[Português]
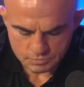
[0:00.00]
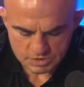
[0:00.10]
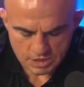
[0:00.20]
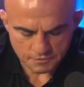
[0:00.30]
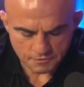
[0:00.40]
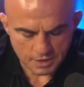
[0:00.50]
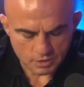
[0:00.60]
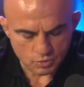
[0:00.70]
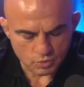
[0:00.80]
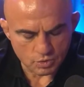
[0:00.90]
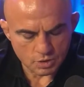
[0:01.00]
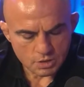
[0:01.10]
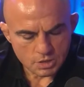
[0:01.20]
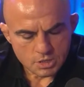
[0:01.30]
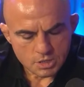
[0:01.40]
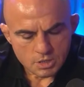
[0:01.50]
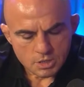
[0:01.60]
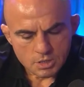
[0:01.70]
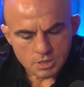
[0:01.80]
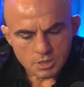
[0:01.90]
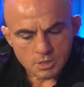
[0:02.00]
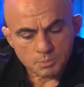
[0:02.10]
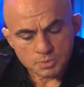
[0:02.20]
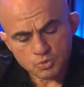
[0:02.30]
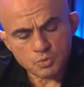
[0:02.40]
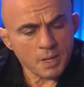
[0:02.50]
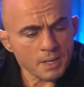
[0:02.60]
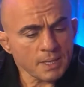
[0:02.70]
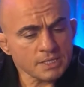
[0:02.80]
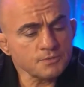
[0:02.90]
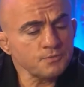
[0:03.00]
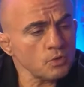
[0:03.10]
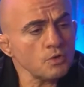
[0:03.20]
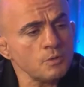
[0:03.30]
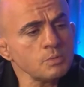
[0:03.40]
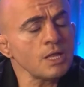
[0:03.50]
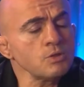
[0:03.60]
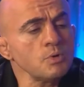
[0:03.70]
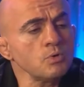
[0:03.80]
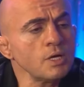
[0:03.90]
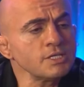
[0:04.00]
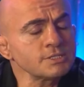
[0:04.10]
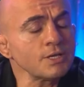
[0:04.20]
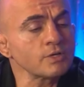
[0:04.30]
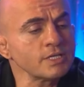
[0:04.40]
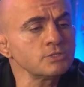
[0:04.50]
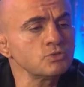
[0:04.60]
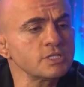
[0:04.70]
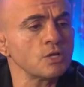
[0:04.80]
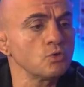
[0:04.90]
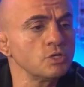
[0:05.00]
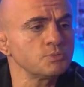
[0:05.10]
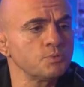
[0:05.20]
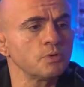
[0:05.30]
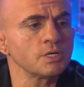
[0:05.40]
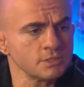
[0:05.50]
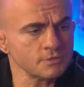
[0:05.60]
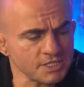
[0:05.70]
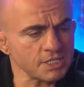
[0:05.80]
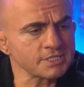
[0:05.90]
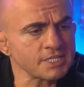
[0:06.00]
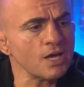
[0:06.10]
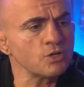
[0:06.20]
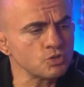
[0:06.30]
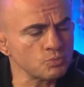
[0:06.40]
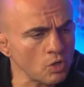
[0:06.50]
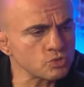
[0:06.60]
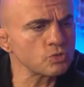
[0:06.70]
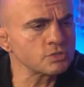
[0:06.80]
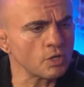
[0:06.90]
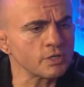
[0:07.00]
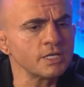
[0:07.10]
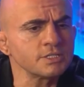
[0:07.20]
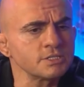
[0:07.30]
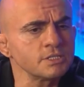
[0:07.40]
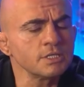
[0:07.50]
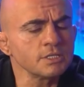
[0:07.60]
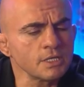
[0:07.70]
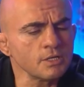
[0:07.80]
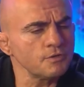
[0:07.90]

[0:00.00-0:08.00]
Ele falou tudo bem, mas, pô, vamos lá no meu restaurante hoje à noite, pô, a gente vai jantar, eu te mostro o restaurante, entendeu?